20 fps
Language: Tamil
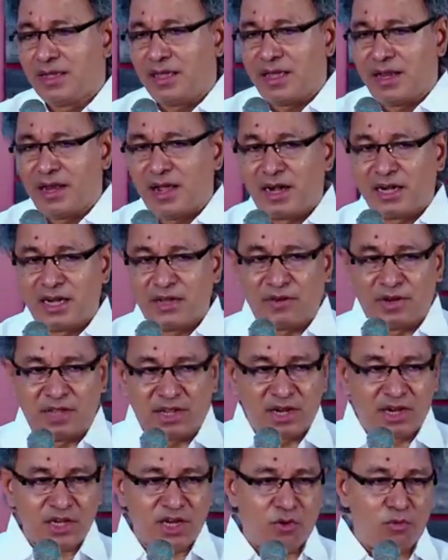என் ஆண்டவர்
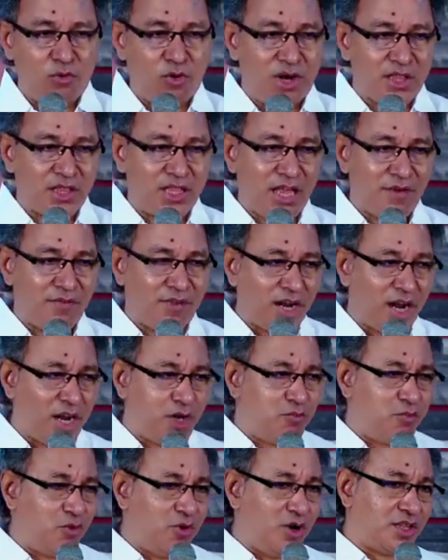இரக்கமுள்ள தேவன்
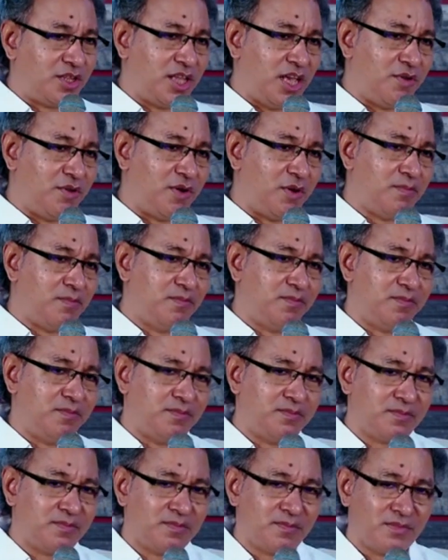அன்புள்ள தெய்வம்
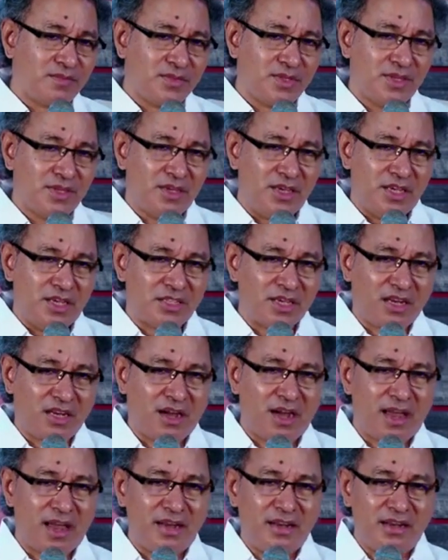இஸ் அ
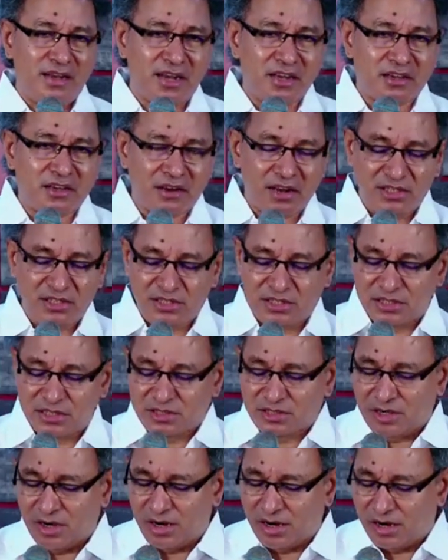கைண்ட் அண்ட்
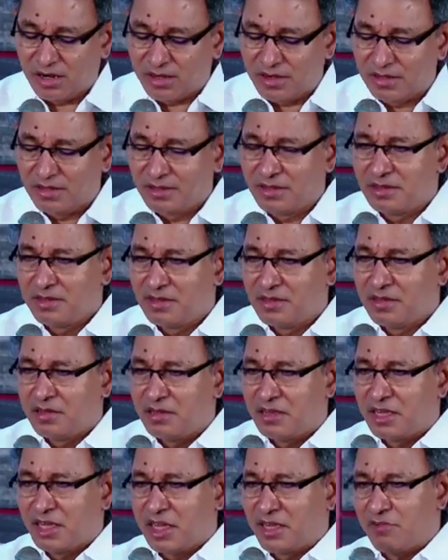கிரேஷியஸ் காட்
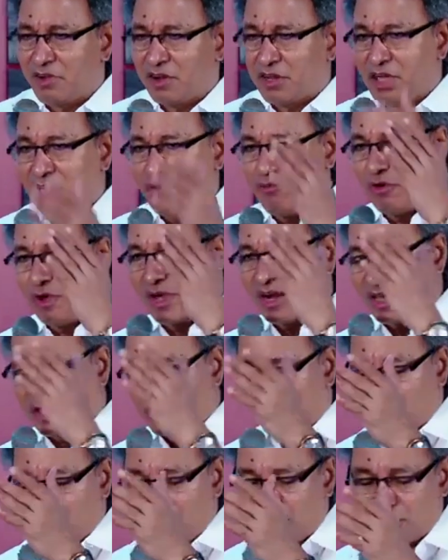ஹி வில் கிவ் யூ
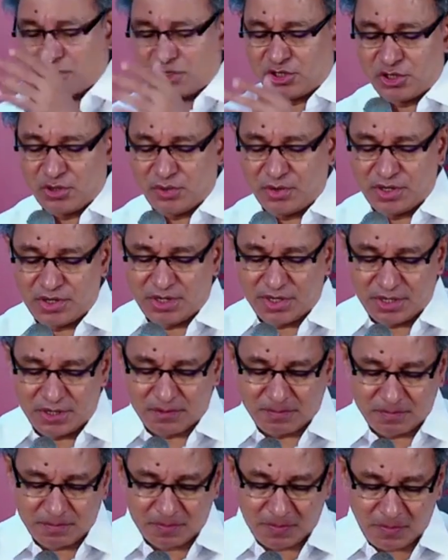அனதர் ஆப்பர்ச்சுனிட்டி
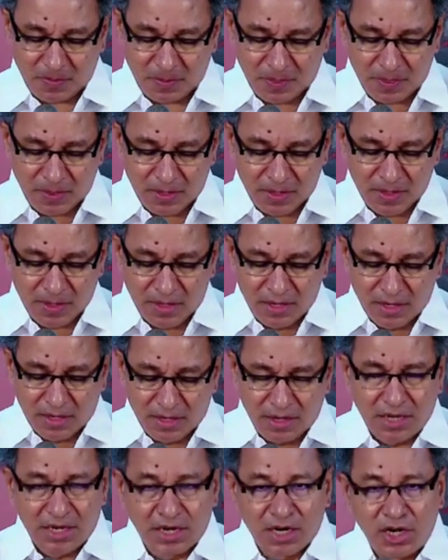
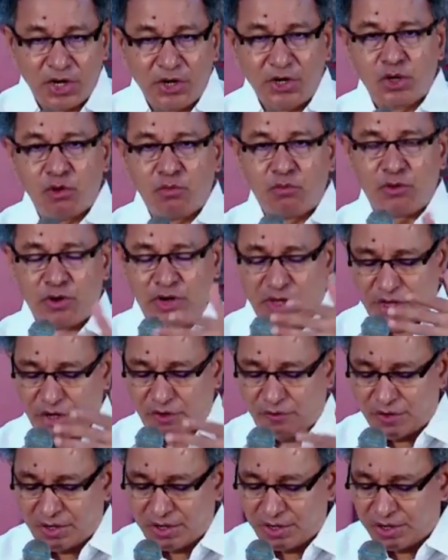நீங்கள் இன்னும்
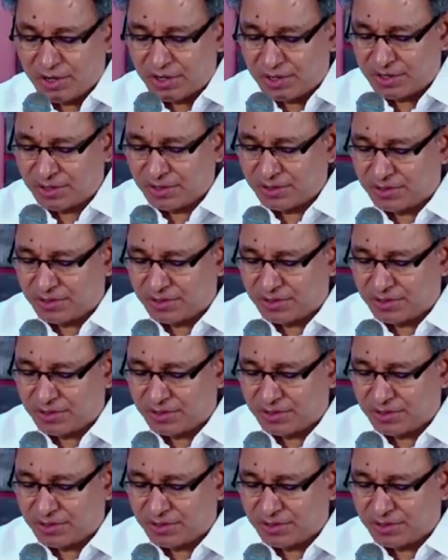முன்னேறுவீர்கள்